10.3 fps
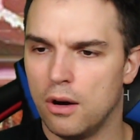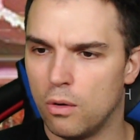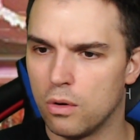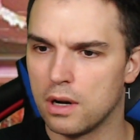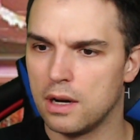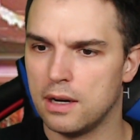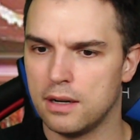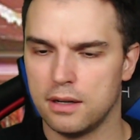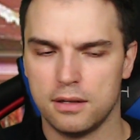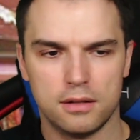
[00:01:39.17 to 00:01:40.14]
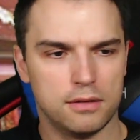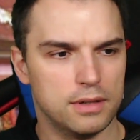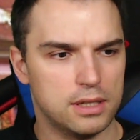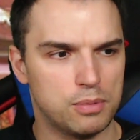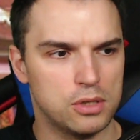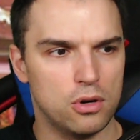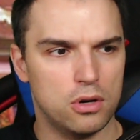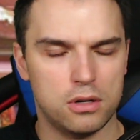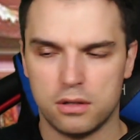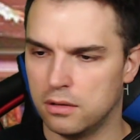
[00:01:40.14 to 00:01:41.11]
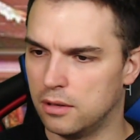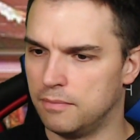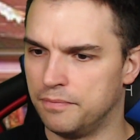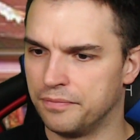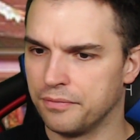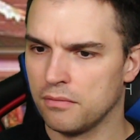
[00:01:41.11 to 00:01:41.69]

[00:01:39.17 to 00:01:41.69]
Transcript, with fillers: Oder, äh, was gibt's noch? Ähm,